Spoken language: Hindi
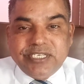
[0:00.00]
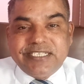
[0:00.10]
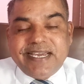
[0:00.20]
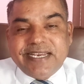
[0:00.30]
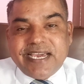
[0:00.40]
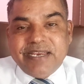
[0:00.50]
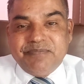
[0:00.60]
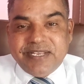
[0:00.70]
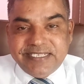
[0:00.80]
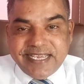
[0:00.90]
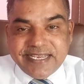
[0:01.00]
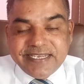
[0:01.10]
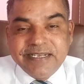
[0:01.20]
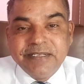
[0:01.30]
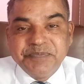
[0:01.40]
पूरी जानकारी मिल
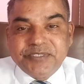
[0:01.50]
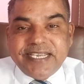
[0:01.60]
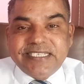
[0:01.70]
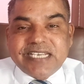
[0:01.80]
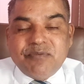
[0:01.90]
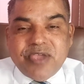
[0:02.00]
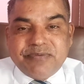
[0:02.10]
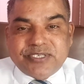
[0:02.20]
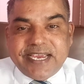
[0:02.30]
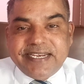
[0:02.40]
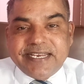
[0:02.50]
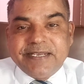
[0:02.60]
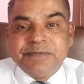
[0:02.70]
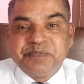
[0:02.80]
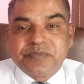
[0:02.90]
जाएगी ये इसका वेबसाइट
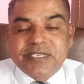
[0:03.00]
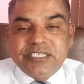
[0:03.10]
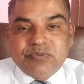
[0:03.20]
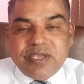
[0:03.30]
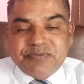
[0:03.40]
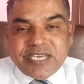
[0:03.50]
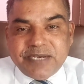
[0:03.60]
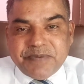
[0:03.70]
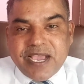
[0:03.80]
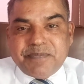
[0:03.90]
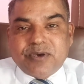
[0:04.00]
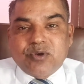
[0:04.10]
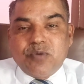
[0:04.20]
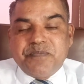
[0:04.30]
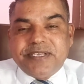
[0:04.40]
है इस वेबसाइट पे आप
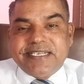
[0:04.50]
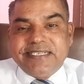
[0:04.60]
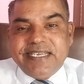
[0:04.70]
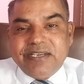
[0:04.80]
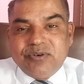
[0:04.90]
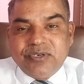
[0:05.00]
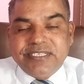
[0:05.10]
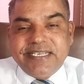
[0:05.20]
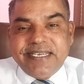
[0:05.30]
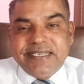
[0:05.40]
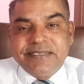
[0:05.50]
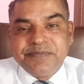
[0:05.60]
क्रोम पे जाइए और ये